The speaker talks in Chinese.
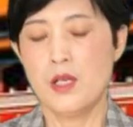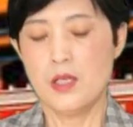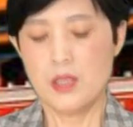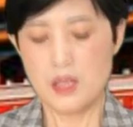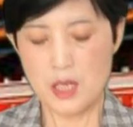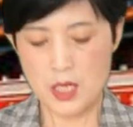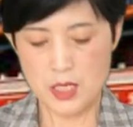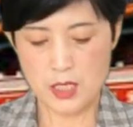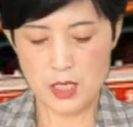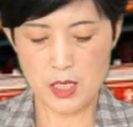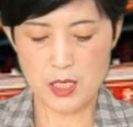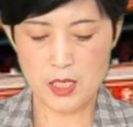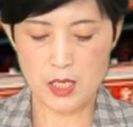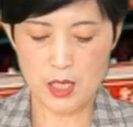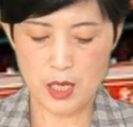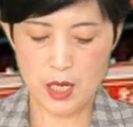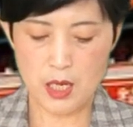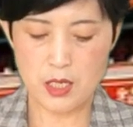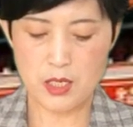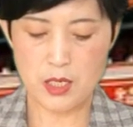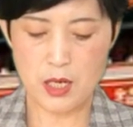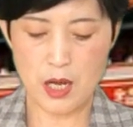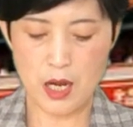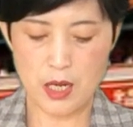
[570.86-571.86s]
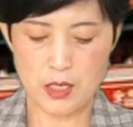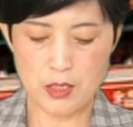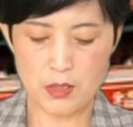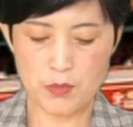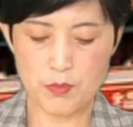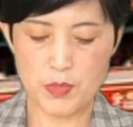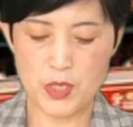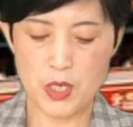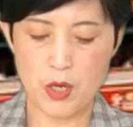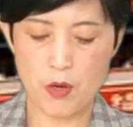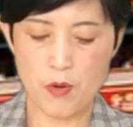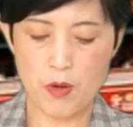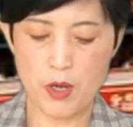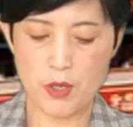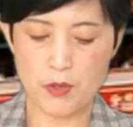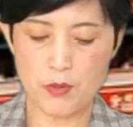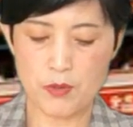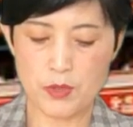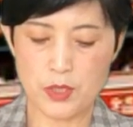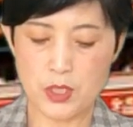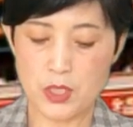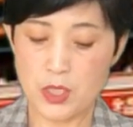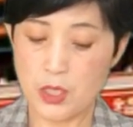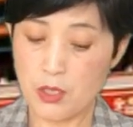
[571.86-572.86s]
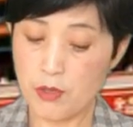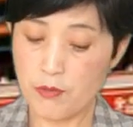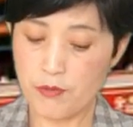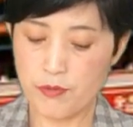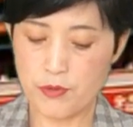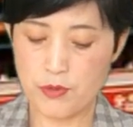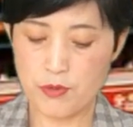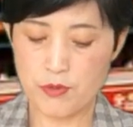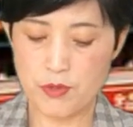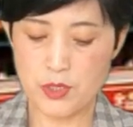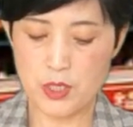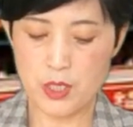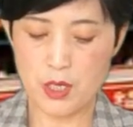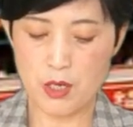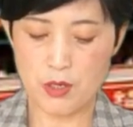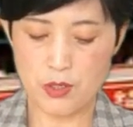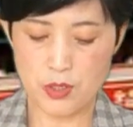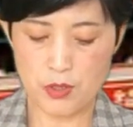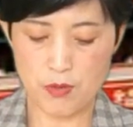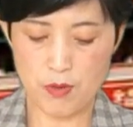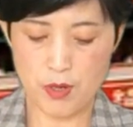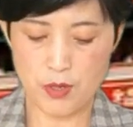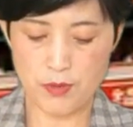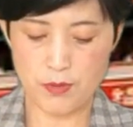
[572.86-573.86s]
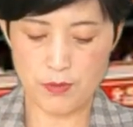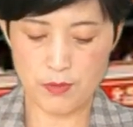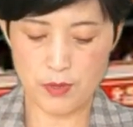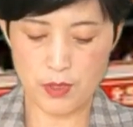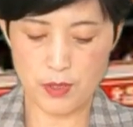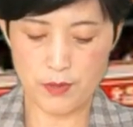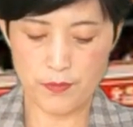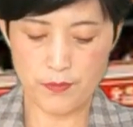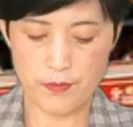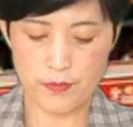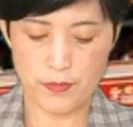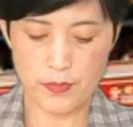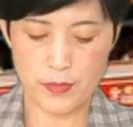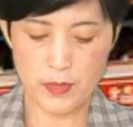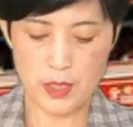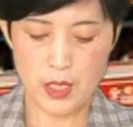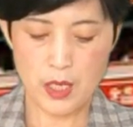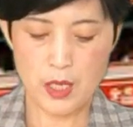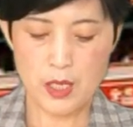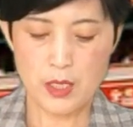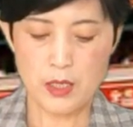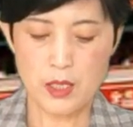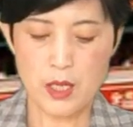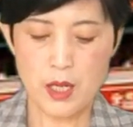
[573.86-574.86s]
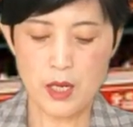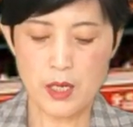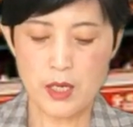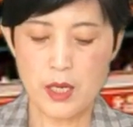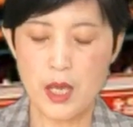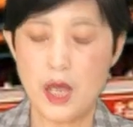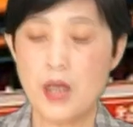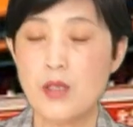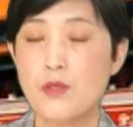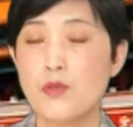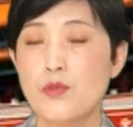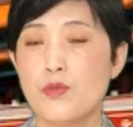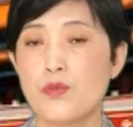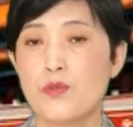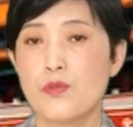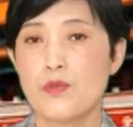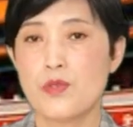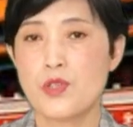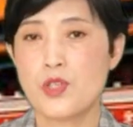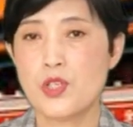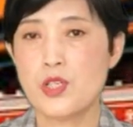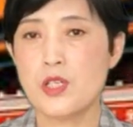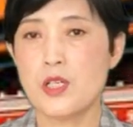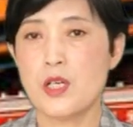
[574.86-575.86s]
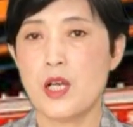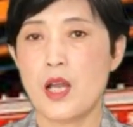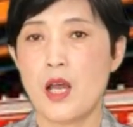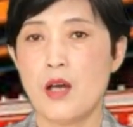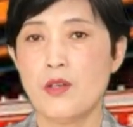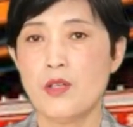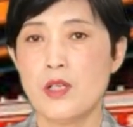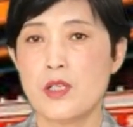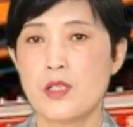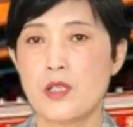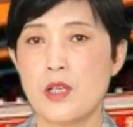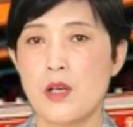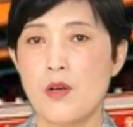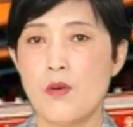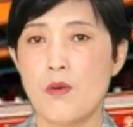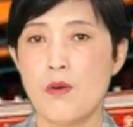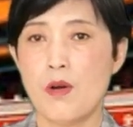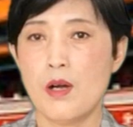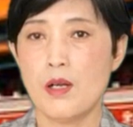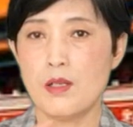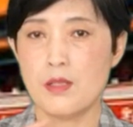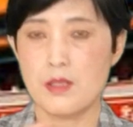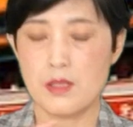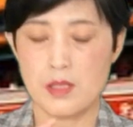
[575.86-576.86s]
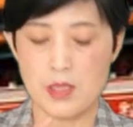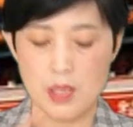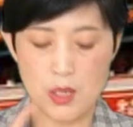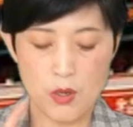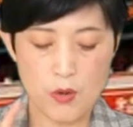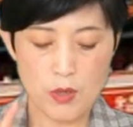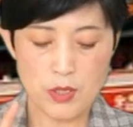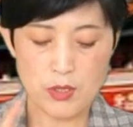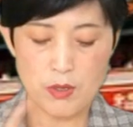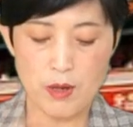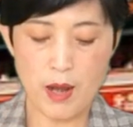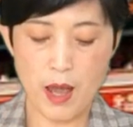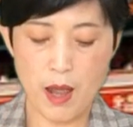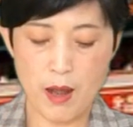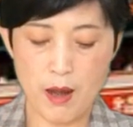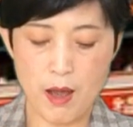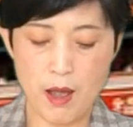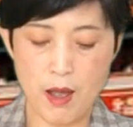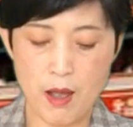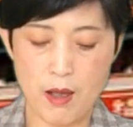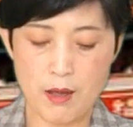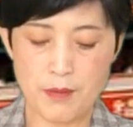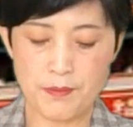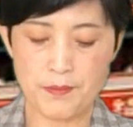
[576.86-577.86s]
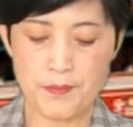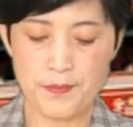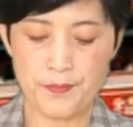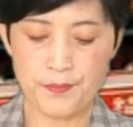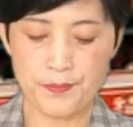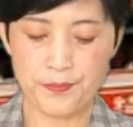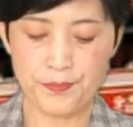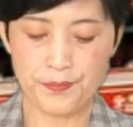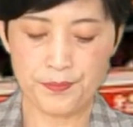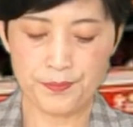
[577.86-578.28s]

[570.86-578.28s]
这些应该是还是比较管用的。这些辅助治疗是管用的。那两组治疗的结果，结果就来了啊。